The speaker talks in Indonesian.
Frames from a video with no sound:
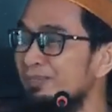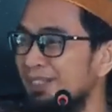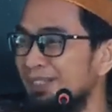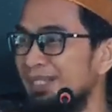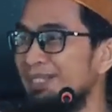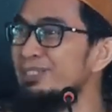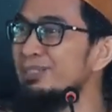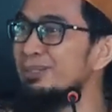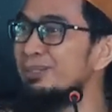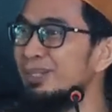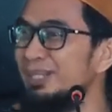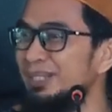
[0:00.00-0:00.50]
pada
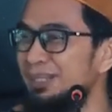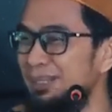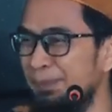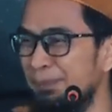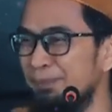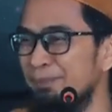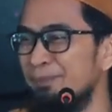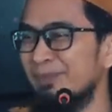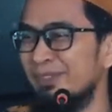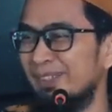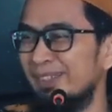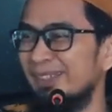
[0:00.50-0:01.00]
jiwanya.
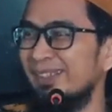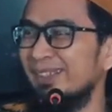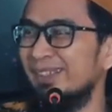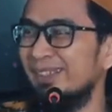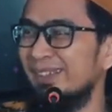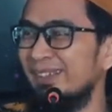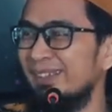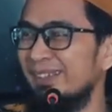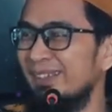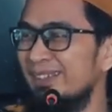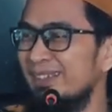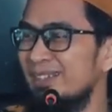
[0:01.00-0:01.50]

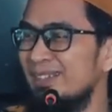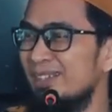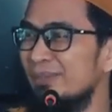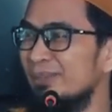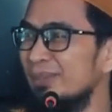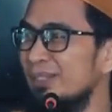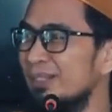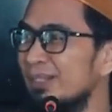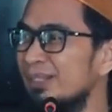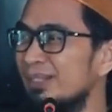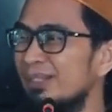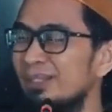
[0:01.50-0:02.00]

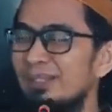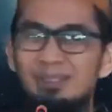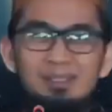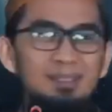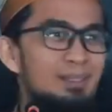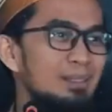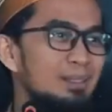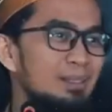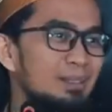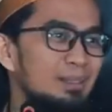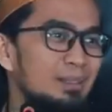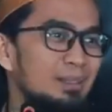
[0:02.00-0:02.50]
Kami di
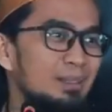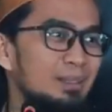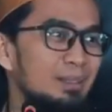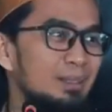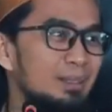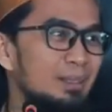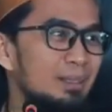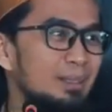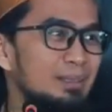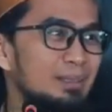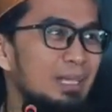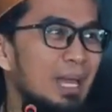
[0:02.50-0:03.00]

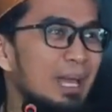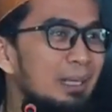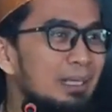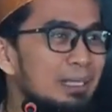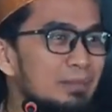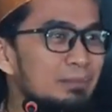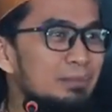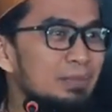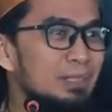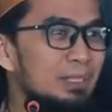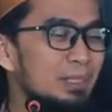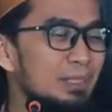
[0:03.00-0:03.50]

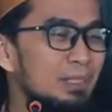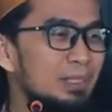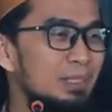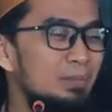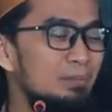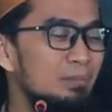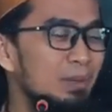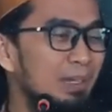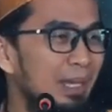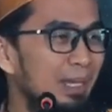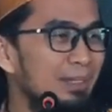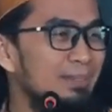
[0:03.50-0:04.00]
taklim di
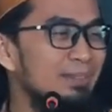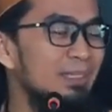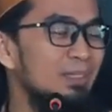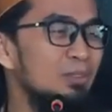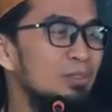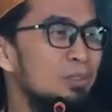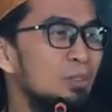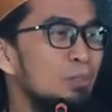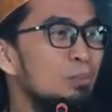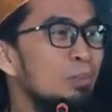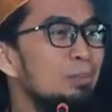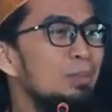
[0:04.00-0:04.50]
Bekasi itu
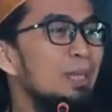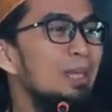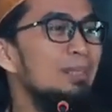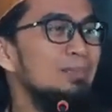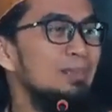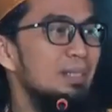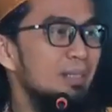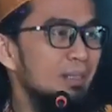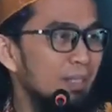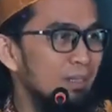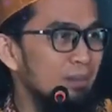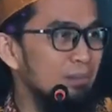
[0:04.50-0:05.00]
selalu
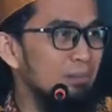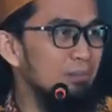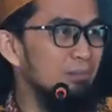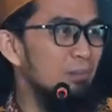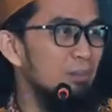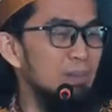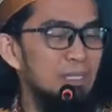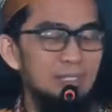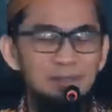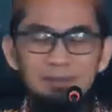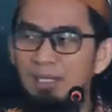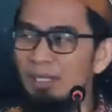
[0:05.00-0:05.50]
membiasakan,
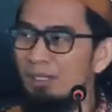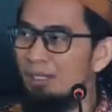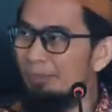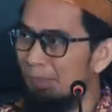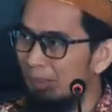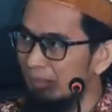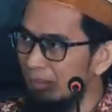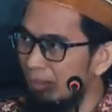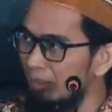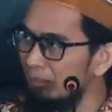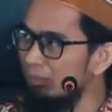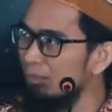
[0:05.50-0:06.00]
meminta
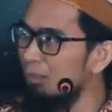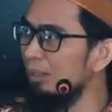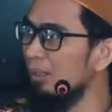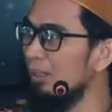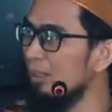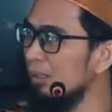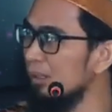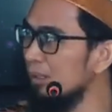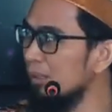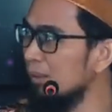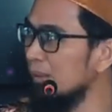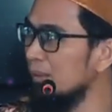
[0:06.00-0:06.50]
kepada
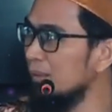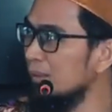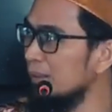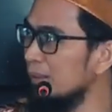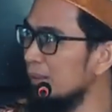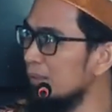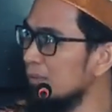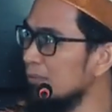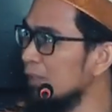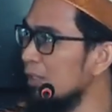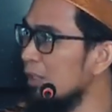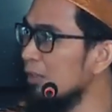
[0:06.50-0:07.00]
Allah,
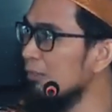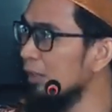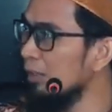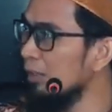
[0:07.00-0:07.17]
ya setiap